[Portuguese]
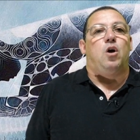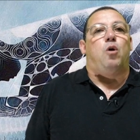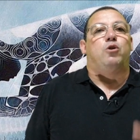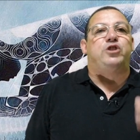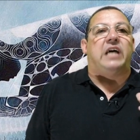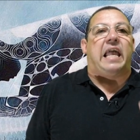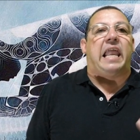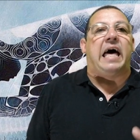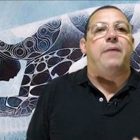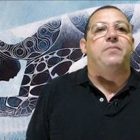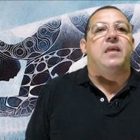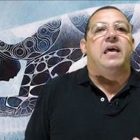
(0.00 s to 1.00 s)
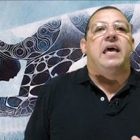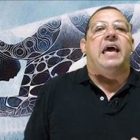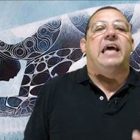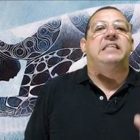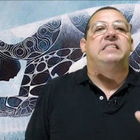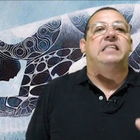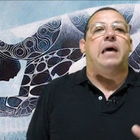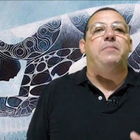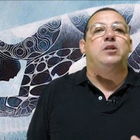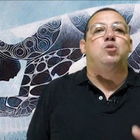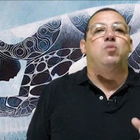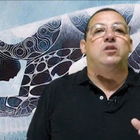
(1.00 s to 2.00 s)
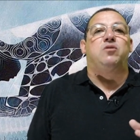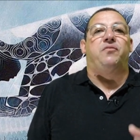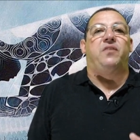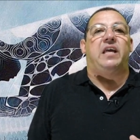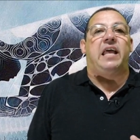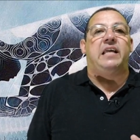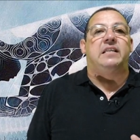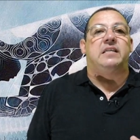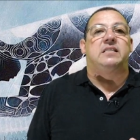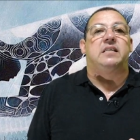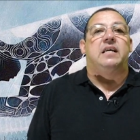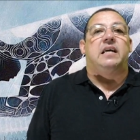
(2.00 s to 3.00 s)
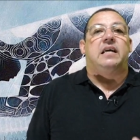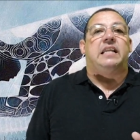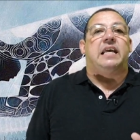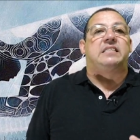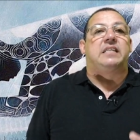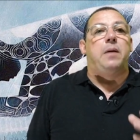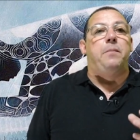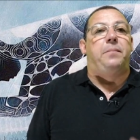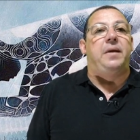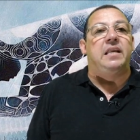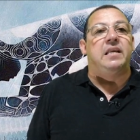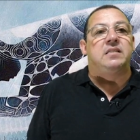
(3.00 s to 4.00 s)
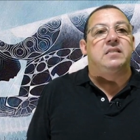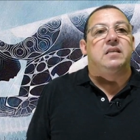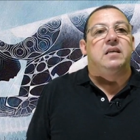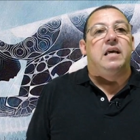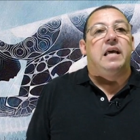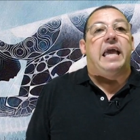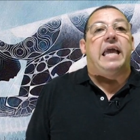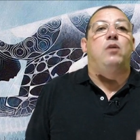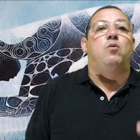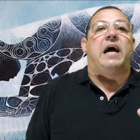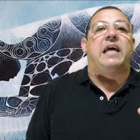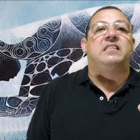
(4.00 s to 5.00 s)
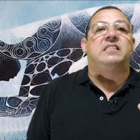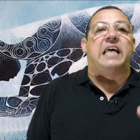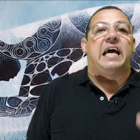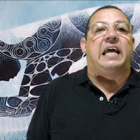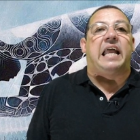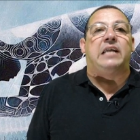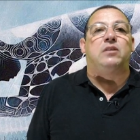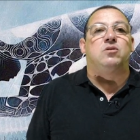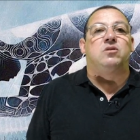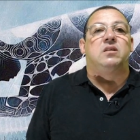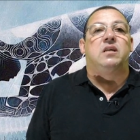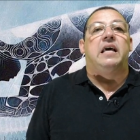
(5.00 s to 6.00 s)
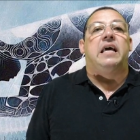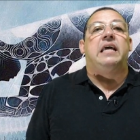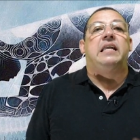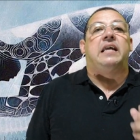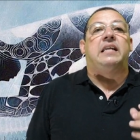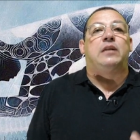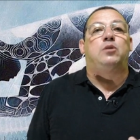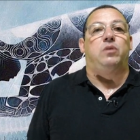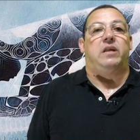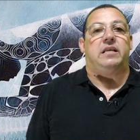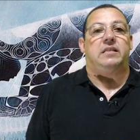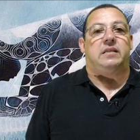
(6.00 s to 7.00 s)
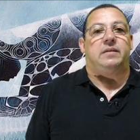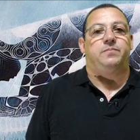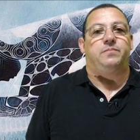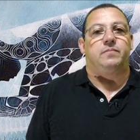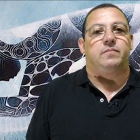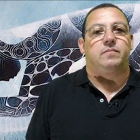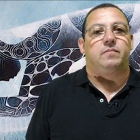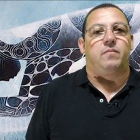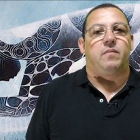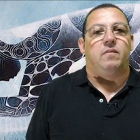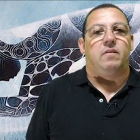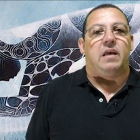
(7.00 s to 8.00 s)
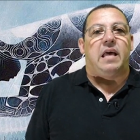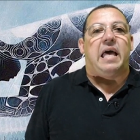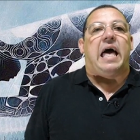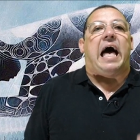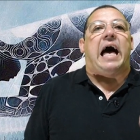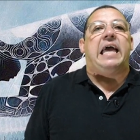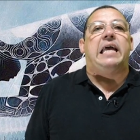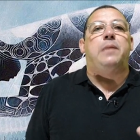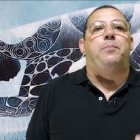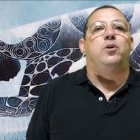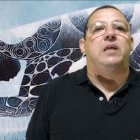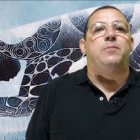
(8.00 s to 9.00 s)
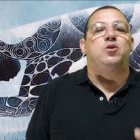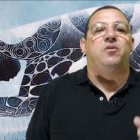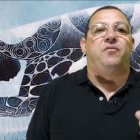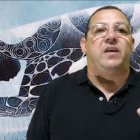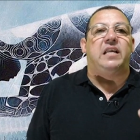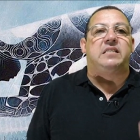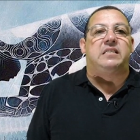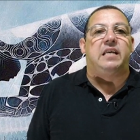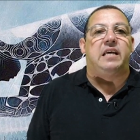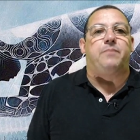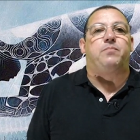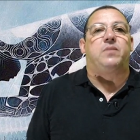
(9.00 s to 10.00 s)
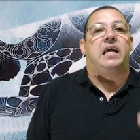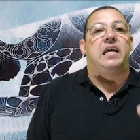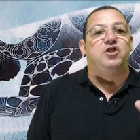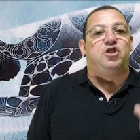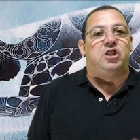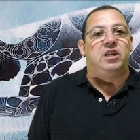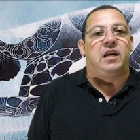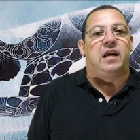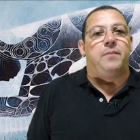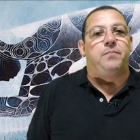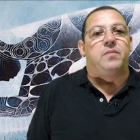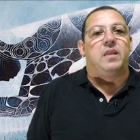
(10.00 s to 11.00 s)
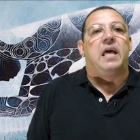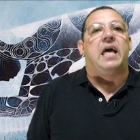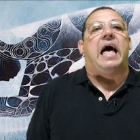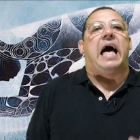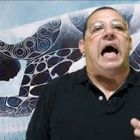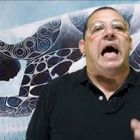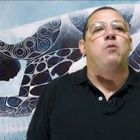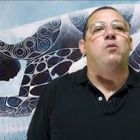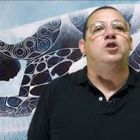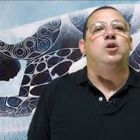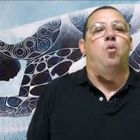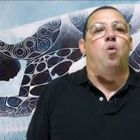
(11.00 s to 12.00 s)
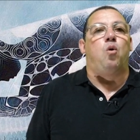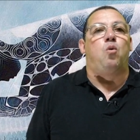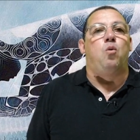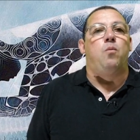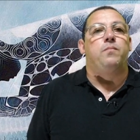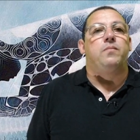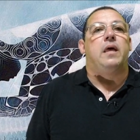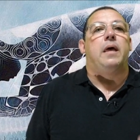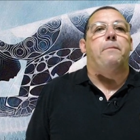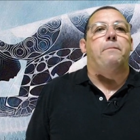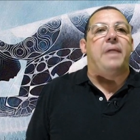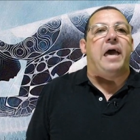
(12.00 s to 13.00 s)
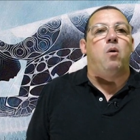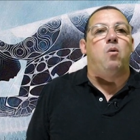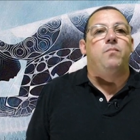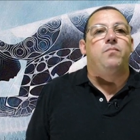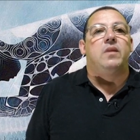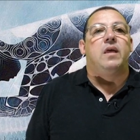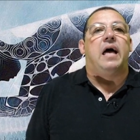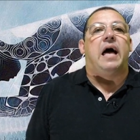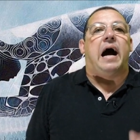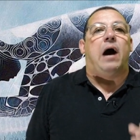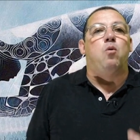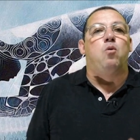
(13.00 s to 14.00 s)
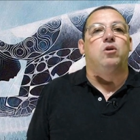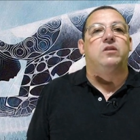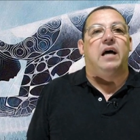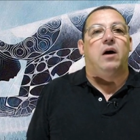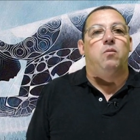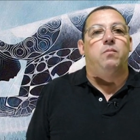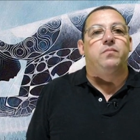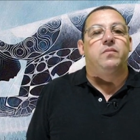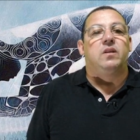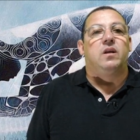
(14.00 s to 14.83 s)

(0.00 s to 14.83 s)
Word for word: Oxalá recebe suas oferendas nas campinas, em lugares sagrados e na natureza. A ele podemos oferecer canjica, água de coco, mel, algodão,